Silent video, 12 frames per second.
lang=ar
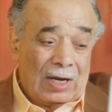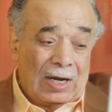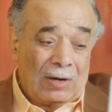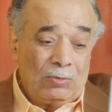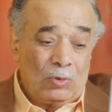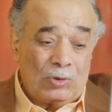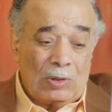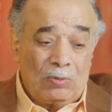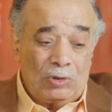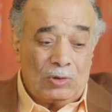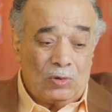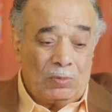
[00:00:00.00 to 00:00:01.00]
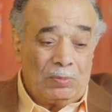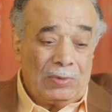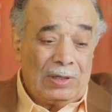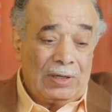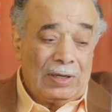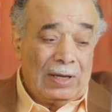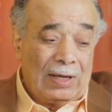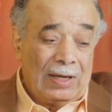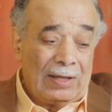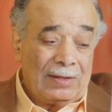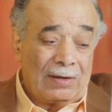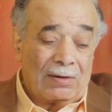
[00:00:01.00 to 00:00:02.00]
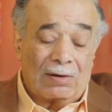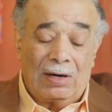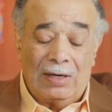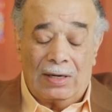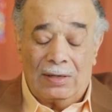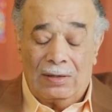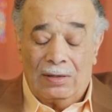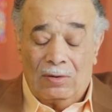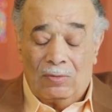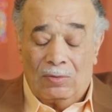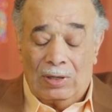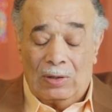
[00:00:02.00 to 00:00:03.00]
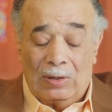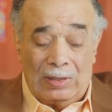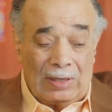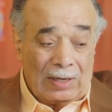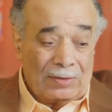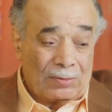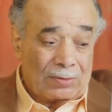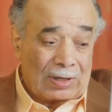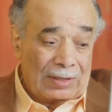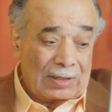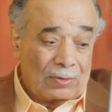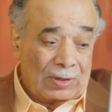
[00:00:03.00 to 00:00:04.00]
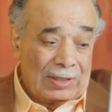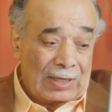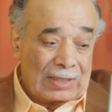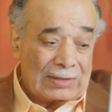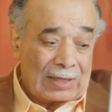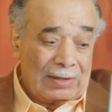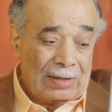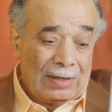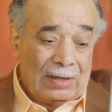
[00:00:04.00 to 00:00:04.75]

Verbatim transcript: أو يزوجهم آه، ذكرانا آه، ذكرانا وإناثا